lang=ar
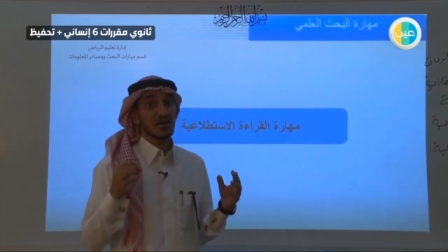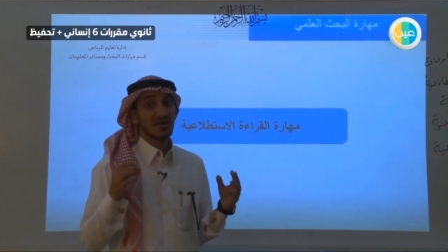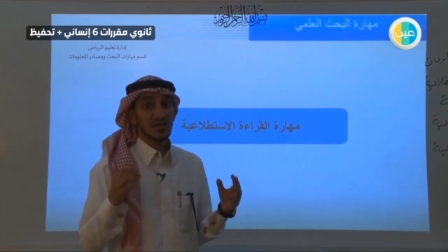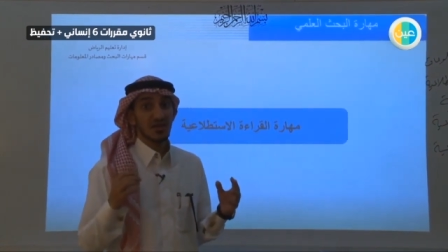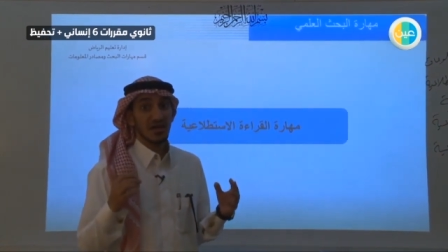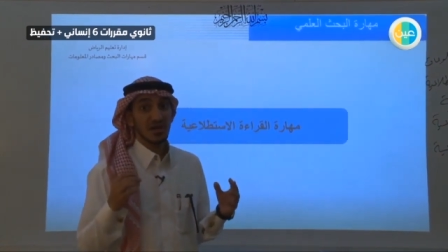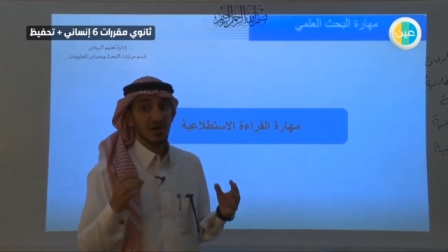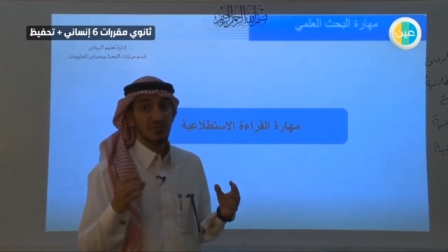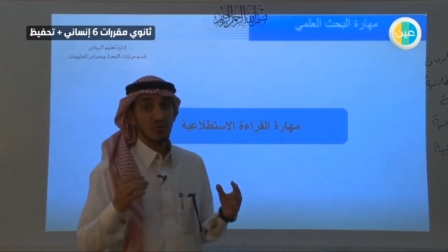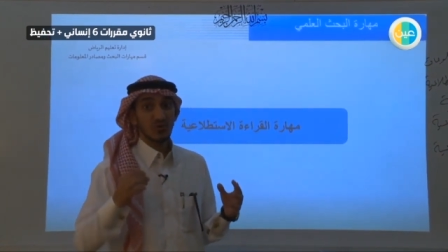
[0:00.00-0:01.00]
يضع
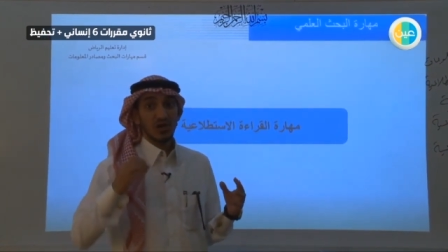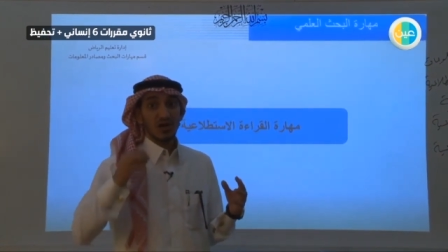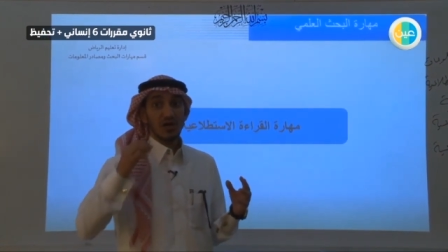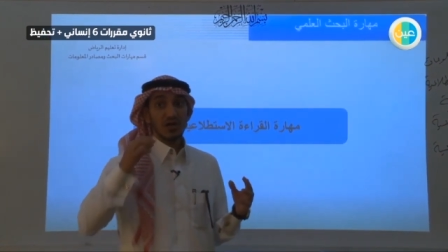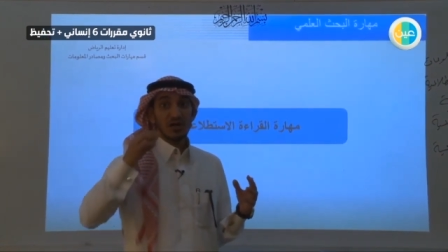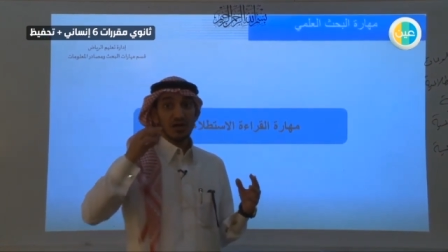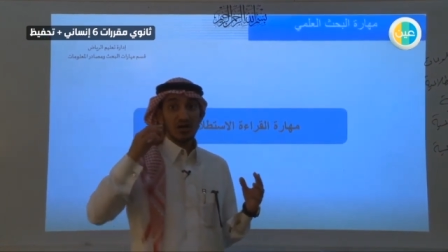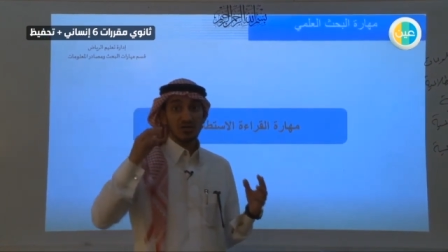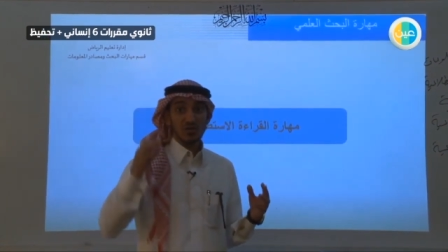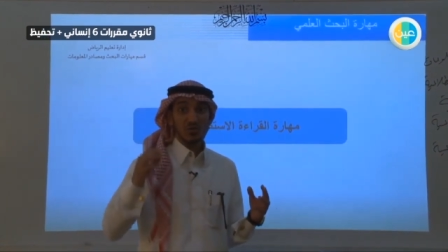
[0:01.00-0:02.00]
امامه
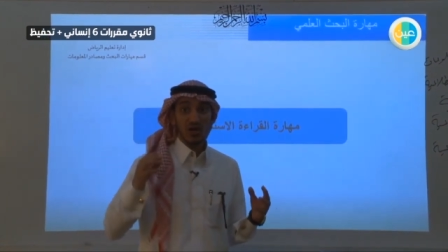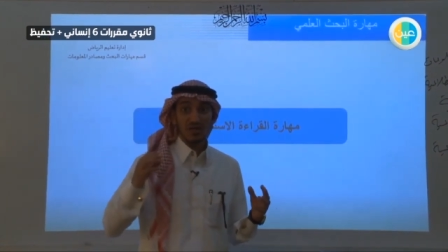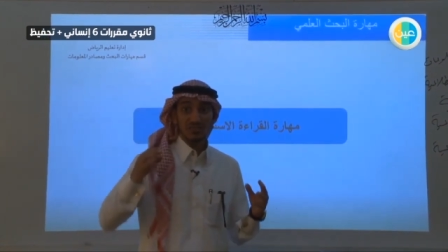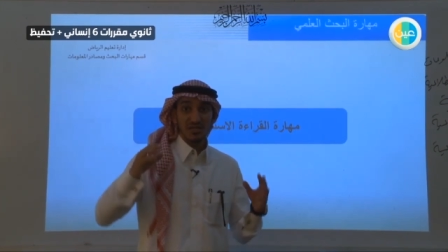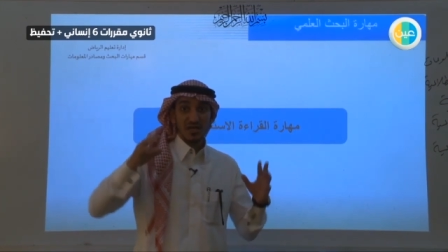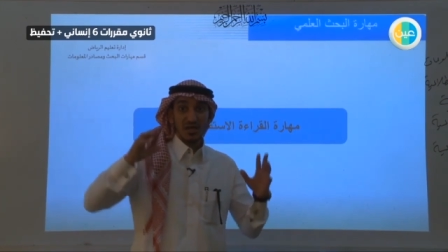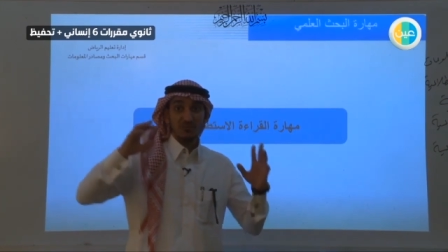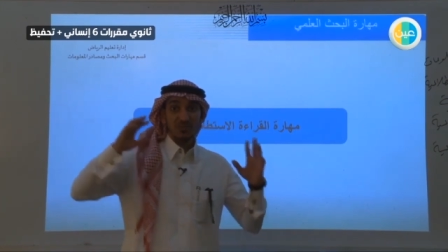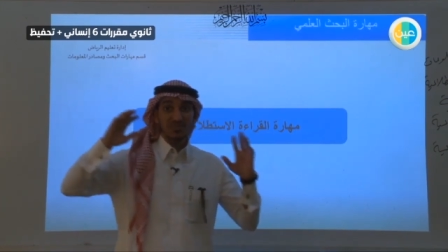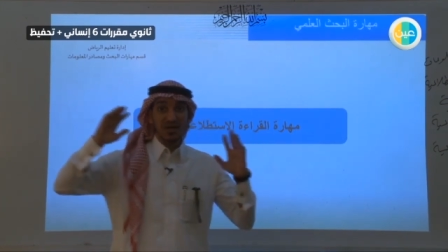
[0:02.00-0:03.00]
خطوات
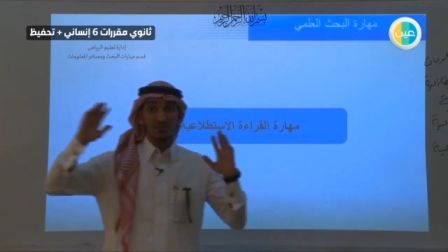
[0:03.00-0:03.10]
بدءا